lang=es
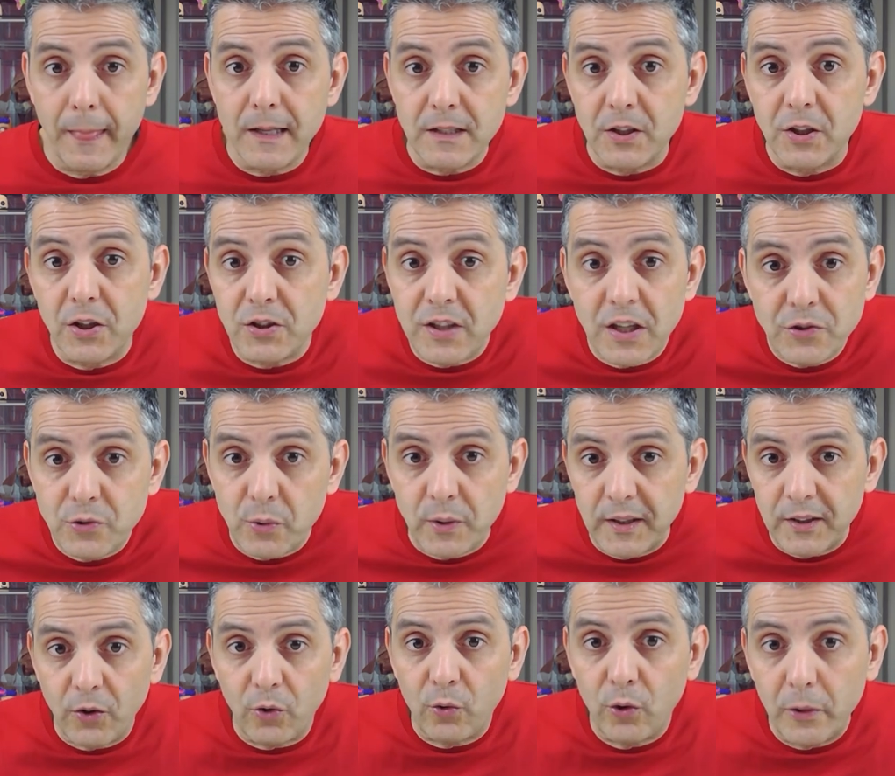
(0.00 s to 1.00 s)
Si no estáis
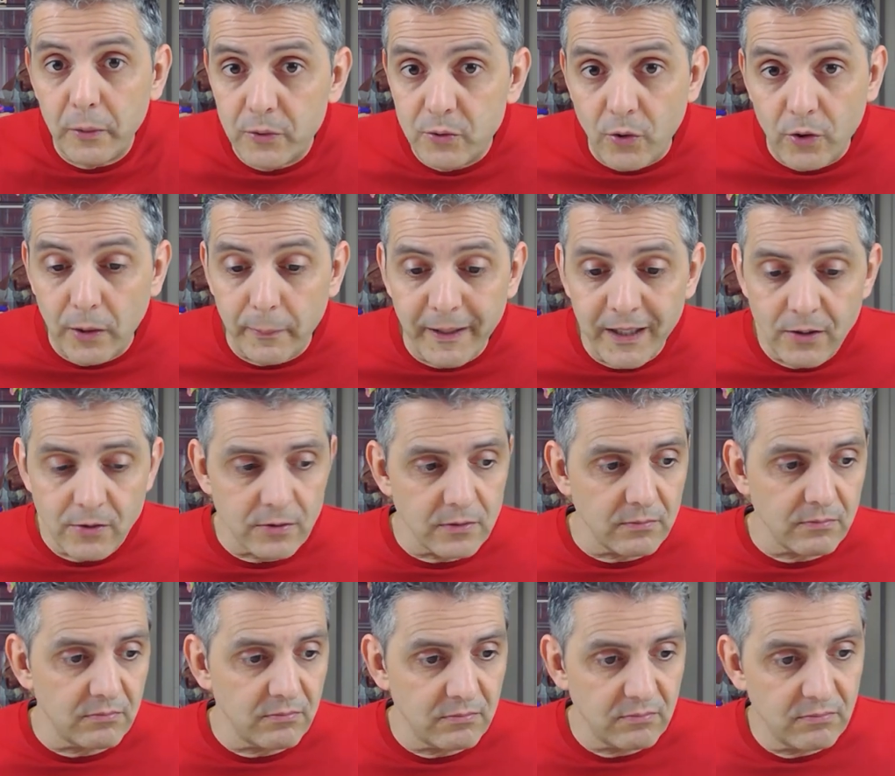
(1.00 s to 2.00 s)
suscritos, suscribiros.
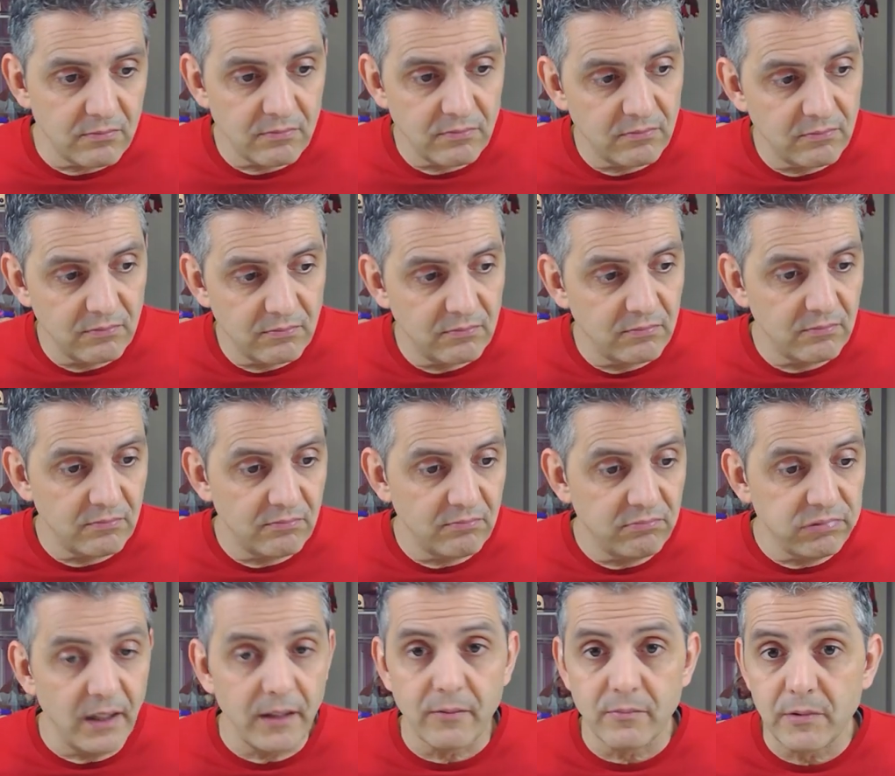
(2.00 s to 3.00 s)

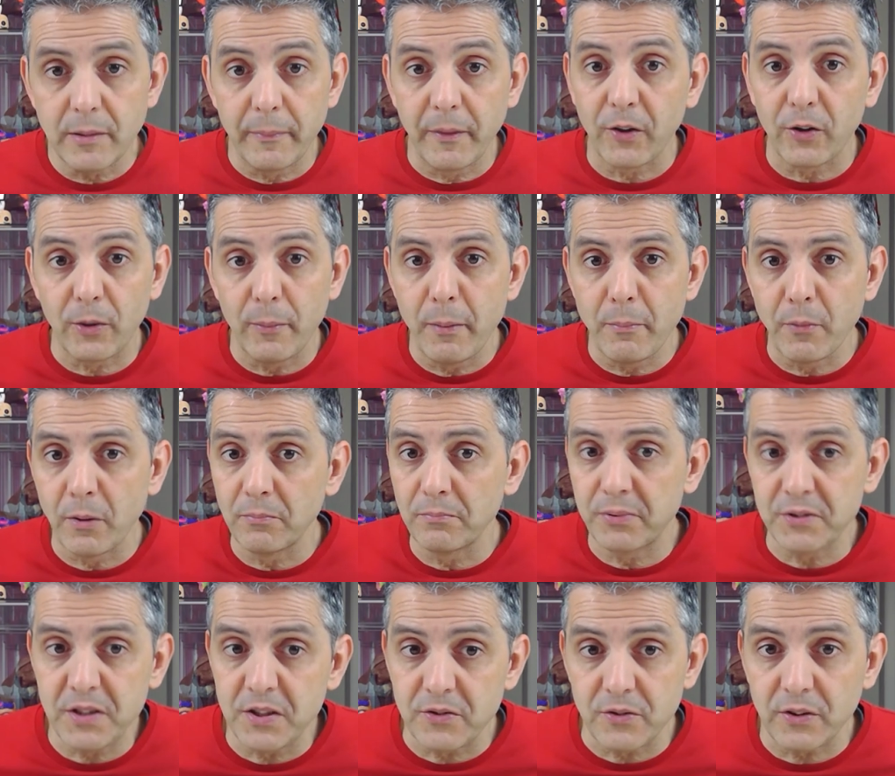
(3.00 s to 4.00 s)
Sí, siempre digo lo mismo.
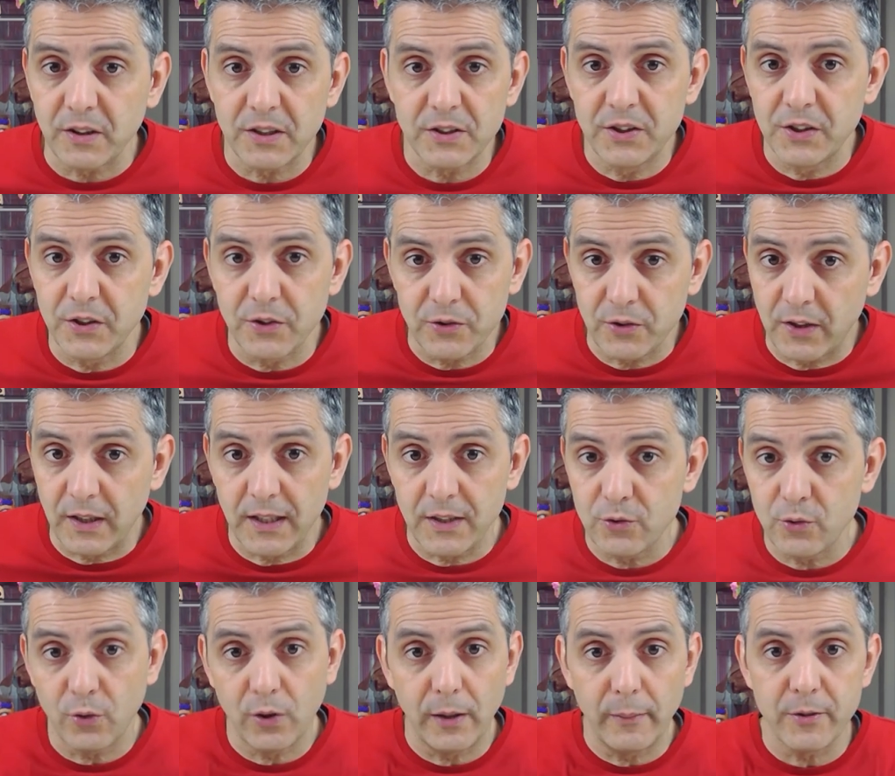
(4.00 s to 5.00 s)
Pues eso, que si os queréis
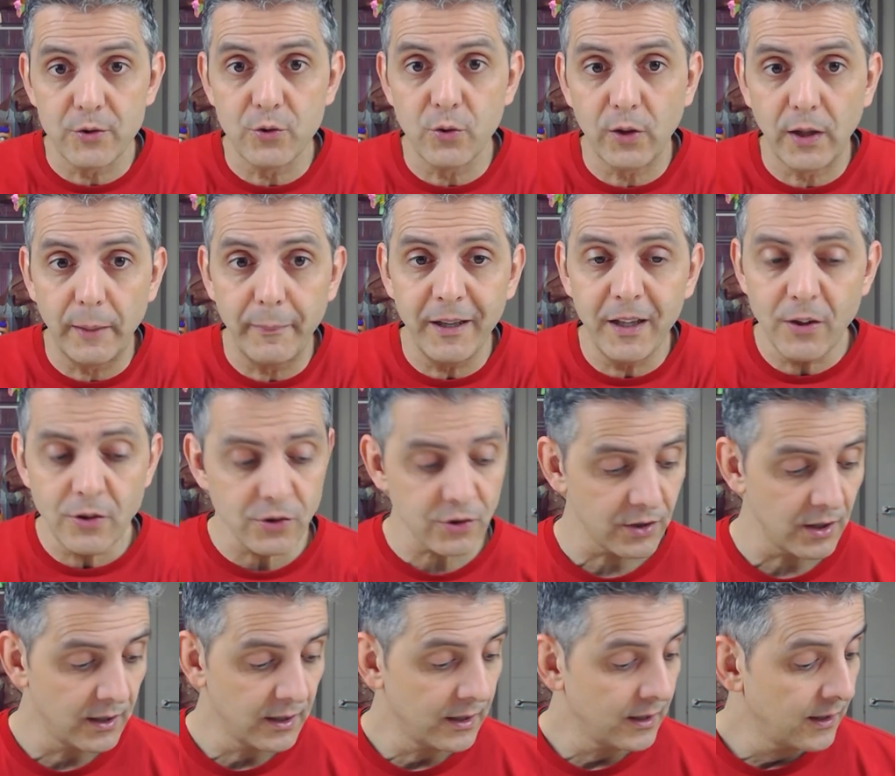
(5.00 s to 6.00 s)
suscribir, suscribiros.
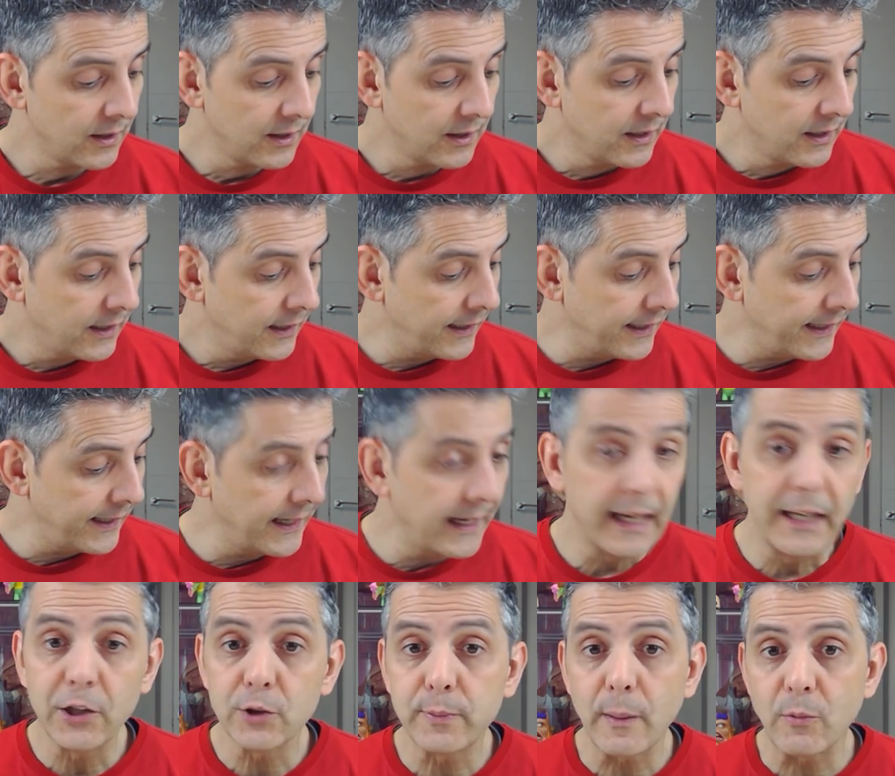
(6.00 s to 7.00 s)
Eh,
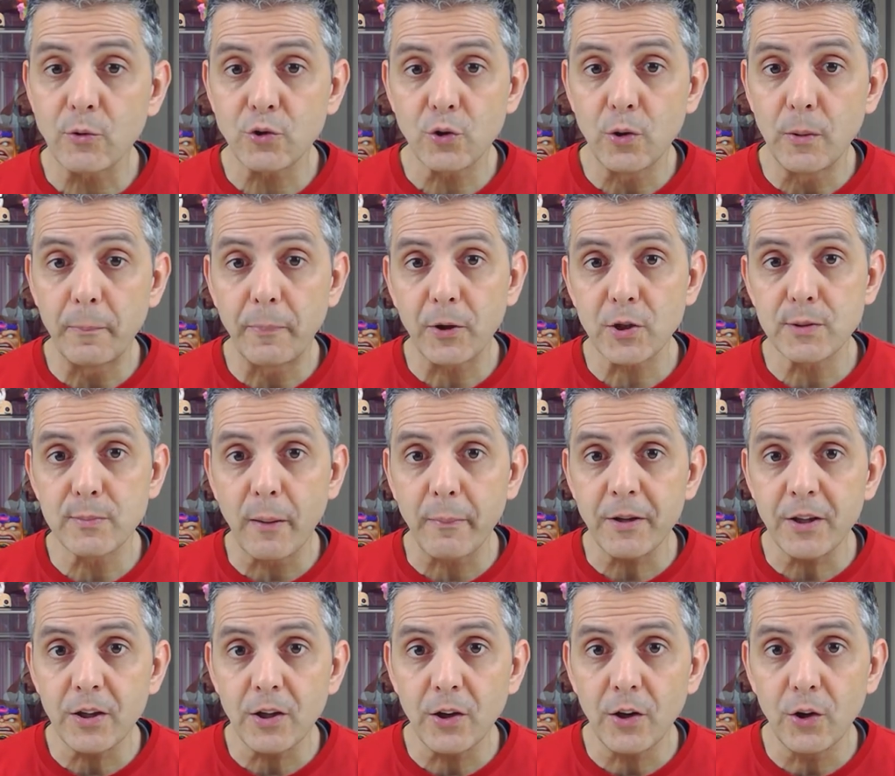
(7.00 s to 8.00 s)
y nos vemos en un próximo
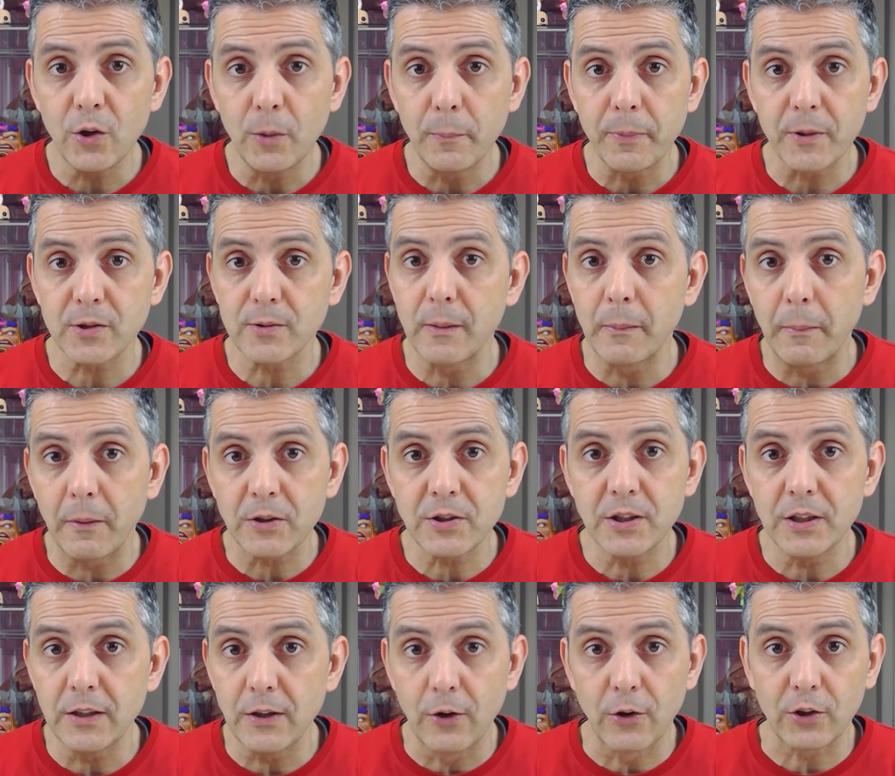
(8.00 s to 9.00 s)
vídeo, en un próximo
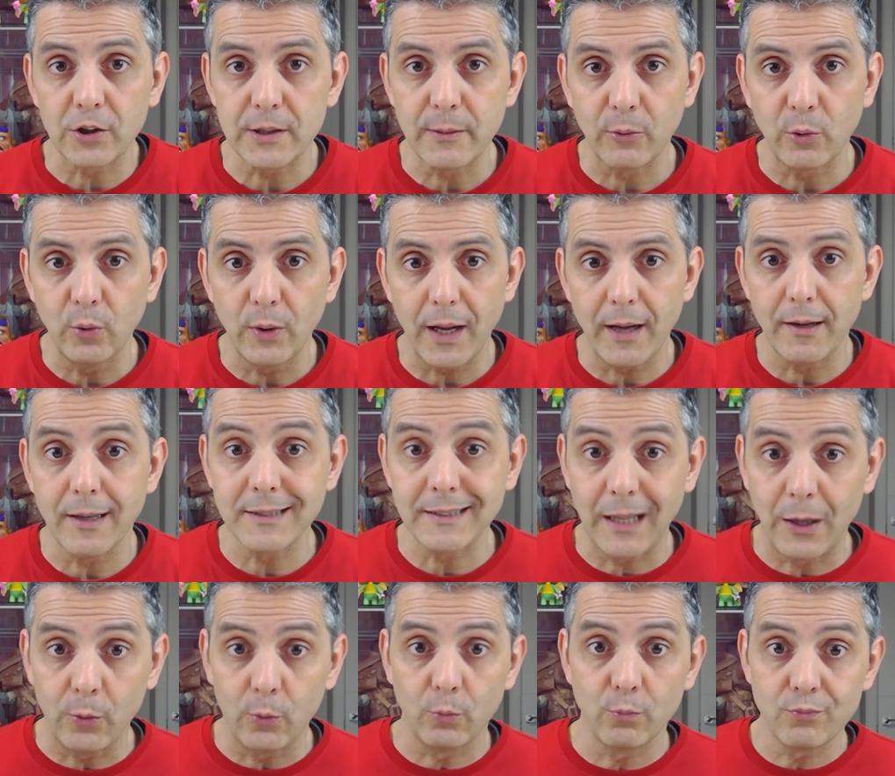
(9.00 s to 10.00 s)
unboxing, lo que se me ocurra. Hasta
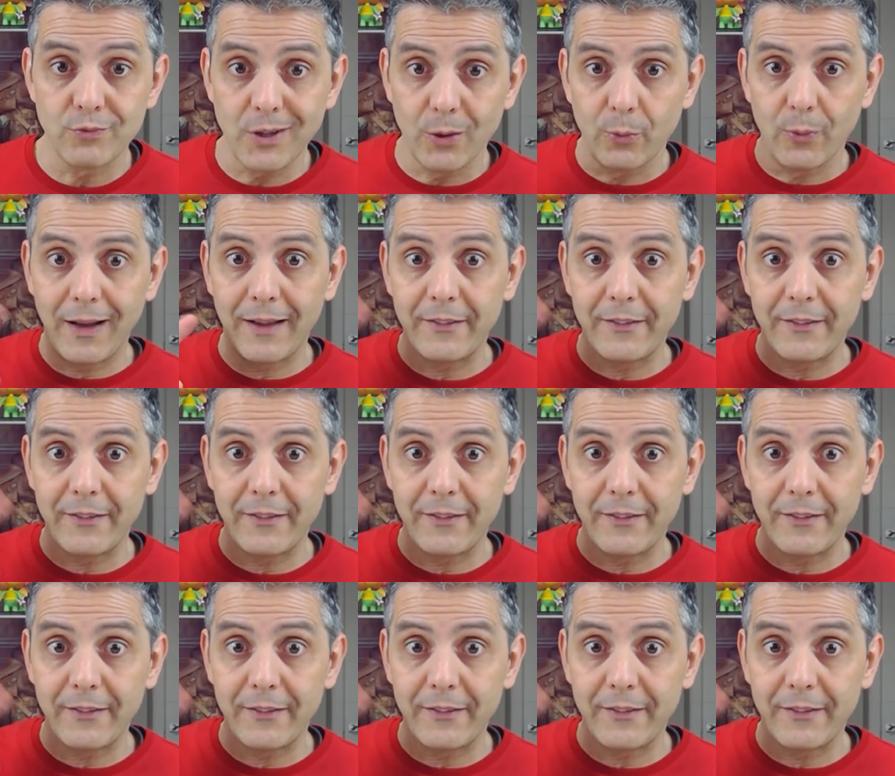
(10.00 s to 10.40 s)
luego. Chao.